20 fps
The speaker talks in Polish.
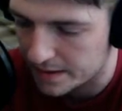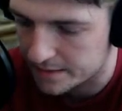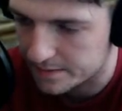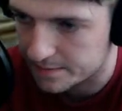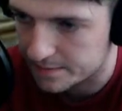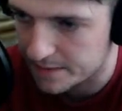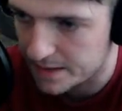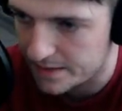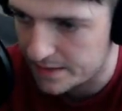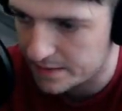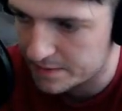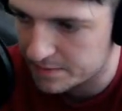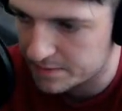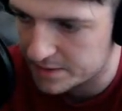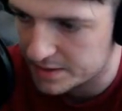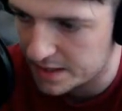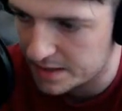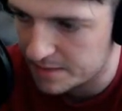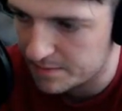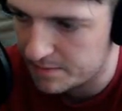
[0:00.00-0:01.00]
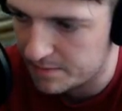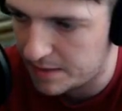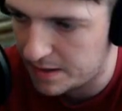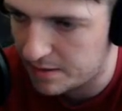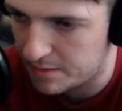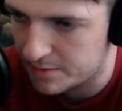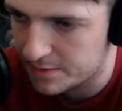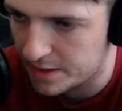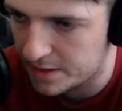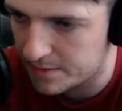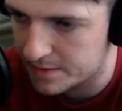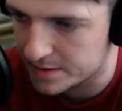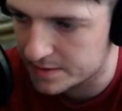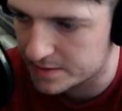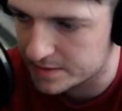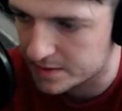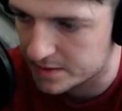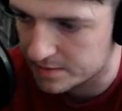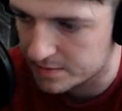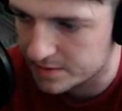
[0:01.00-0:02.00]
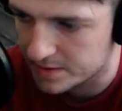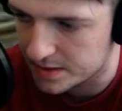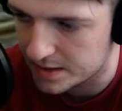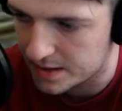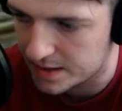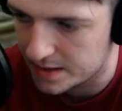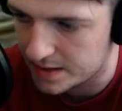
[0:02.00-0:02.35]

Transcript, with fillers: ja wam chciałem małą dobroć zrobić, ale